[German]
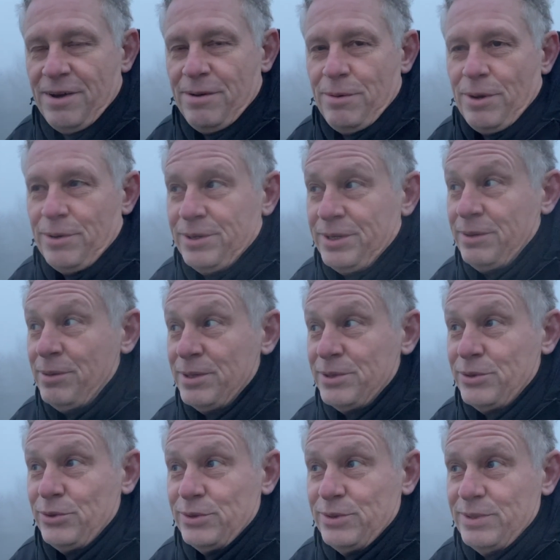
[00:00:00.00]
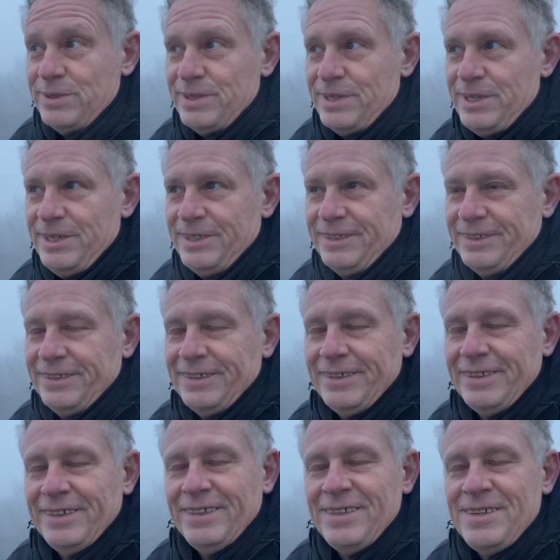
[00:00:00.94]
aber auch nicht mehr so gut zu sehen.
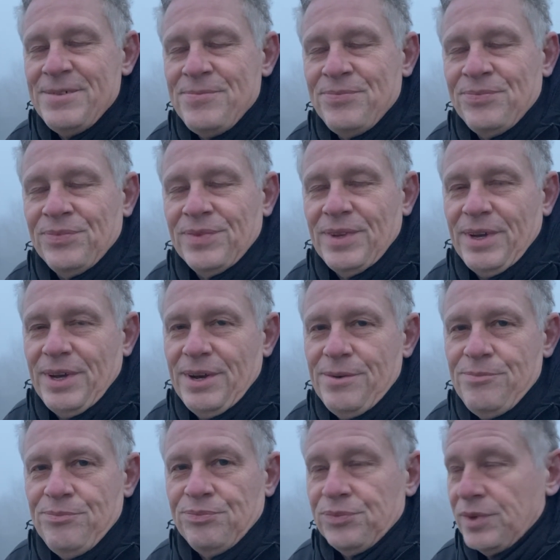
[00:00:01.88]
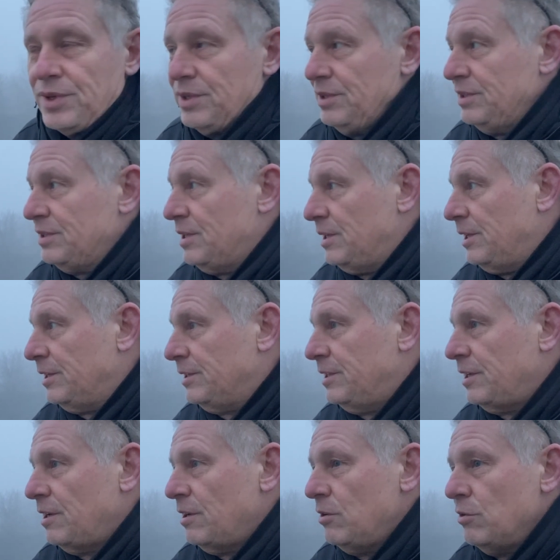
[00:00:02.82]
Naja, ist halt echt
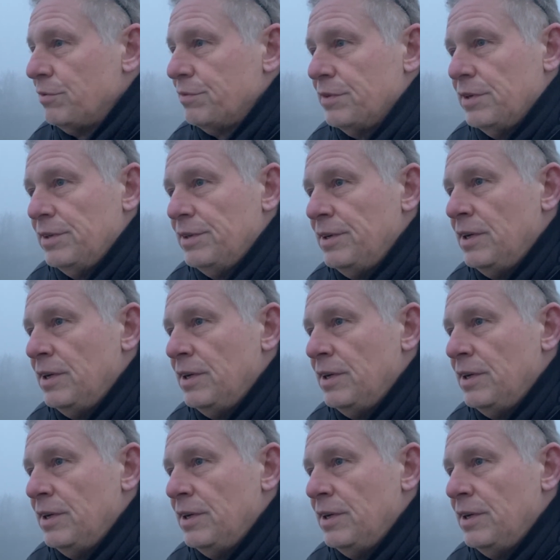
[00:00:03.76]
dicke Luft.